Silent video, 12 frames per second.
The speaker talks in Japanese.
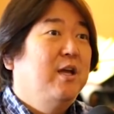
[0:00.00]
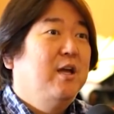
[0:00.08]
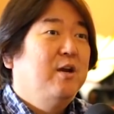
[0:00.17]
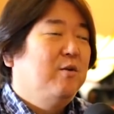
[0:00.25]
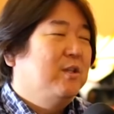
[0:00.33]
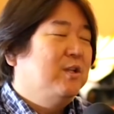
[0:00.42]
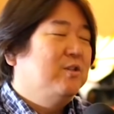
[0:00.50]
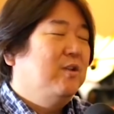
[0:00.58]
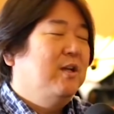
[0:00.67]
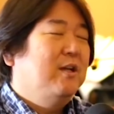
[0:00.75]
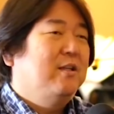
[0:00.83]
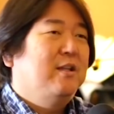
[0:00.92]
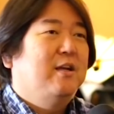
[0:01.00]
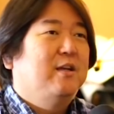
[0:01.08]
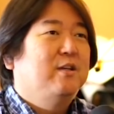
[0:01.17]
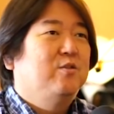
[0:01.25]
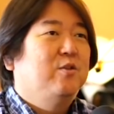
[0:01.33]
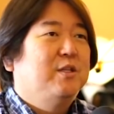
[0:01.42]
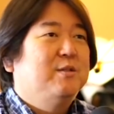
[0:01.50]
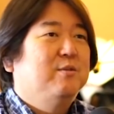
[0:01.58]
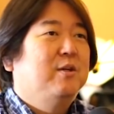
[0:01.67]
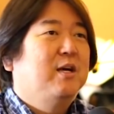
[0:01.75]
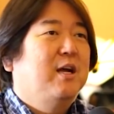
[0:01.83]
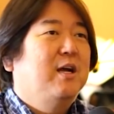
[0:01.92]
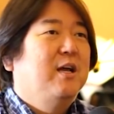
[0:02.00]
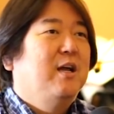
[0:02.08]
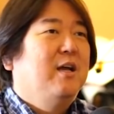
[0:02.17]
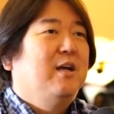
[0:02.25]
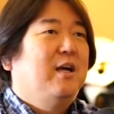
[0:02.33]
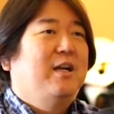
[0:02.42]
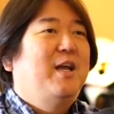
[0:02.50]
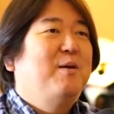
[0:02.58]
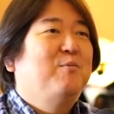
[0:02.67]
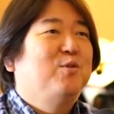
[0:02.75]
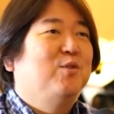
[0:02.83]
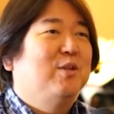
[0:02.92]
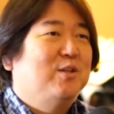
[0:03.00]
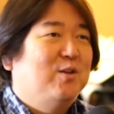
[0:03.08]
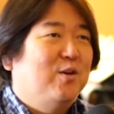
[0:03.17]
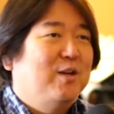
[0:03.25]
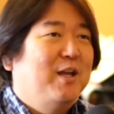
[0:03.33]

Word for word: うん、私はねってなんかそんな自分から恋愛もそうですよ。